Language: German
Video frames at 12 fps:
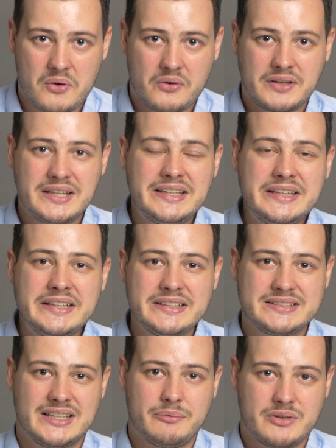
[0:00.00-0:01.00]
auch
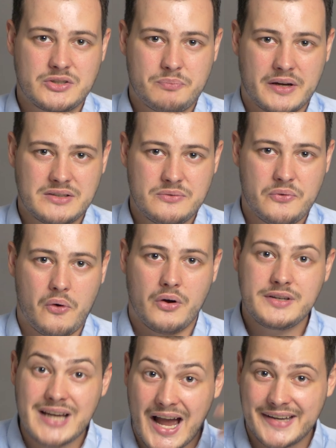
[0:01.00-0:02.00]
hier dementsprechend für
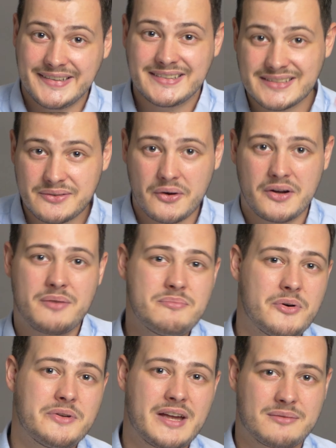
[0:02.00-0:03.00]
euch einiges in eurem
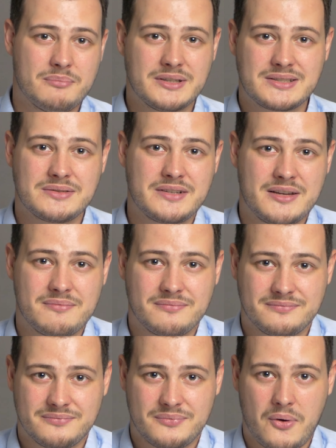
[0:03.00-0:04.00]
Projekt mitzunehmen.
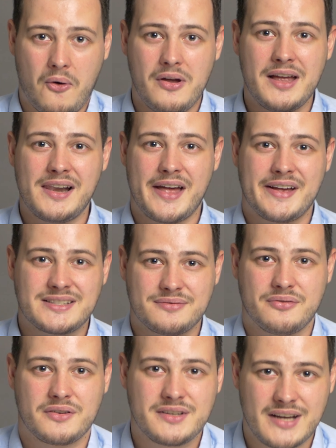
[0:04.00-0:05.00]
Euer Lars
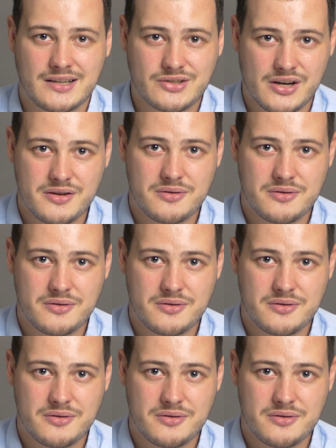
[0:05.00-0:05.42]
von den Agile